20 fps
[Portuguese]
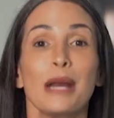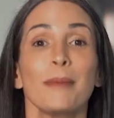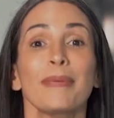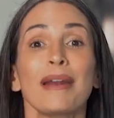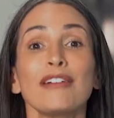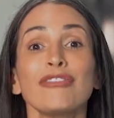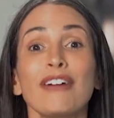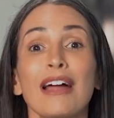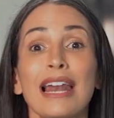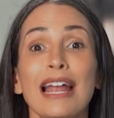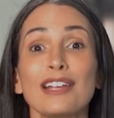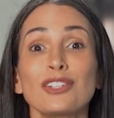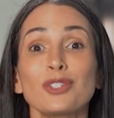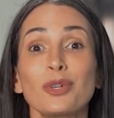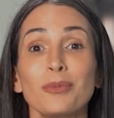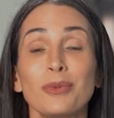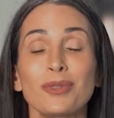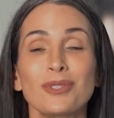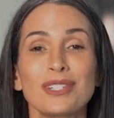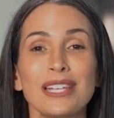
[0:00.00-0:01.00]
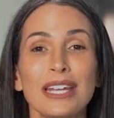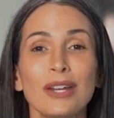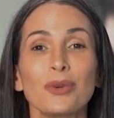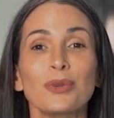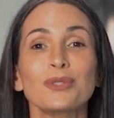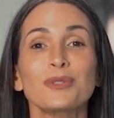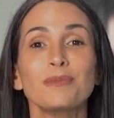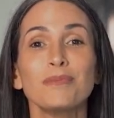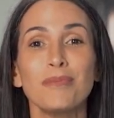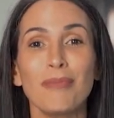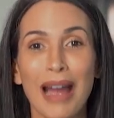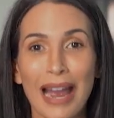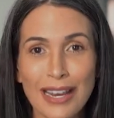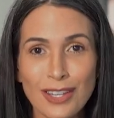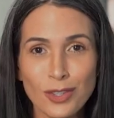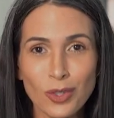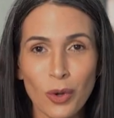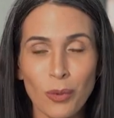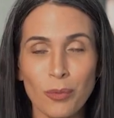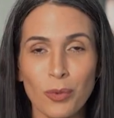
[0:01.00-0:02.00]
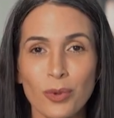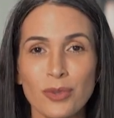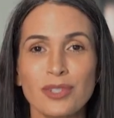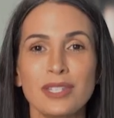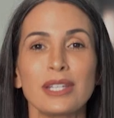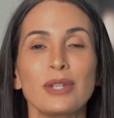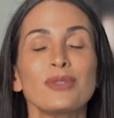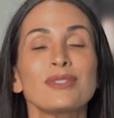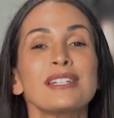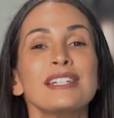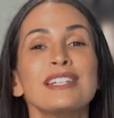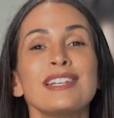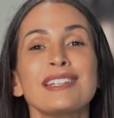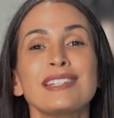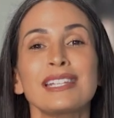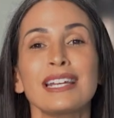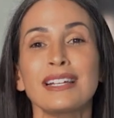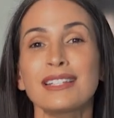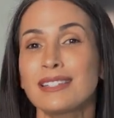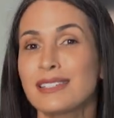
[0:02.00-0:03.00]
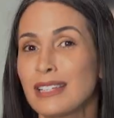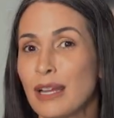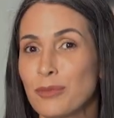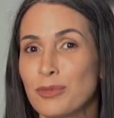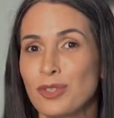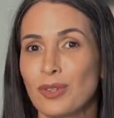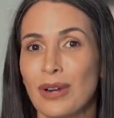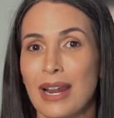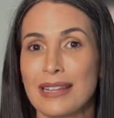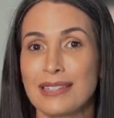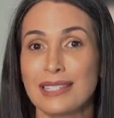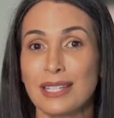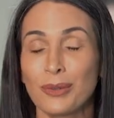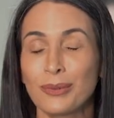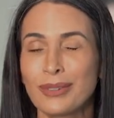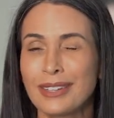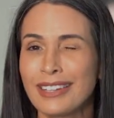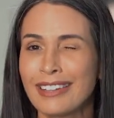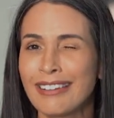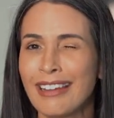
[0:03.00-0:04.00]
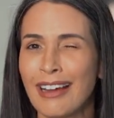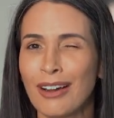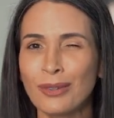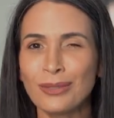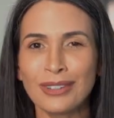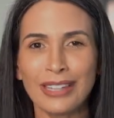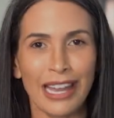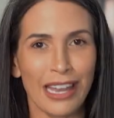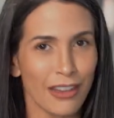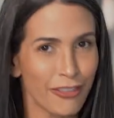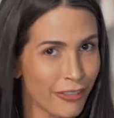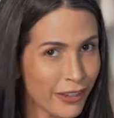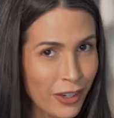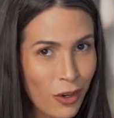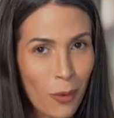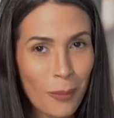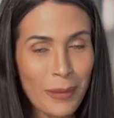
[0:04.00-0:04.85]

Para falar sobre os erros mais comuns que os iniciantes na musculação não devem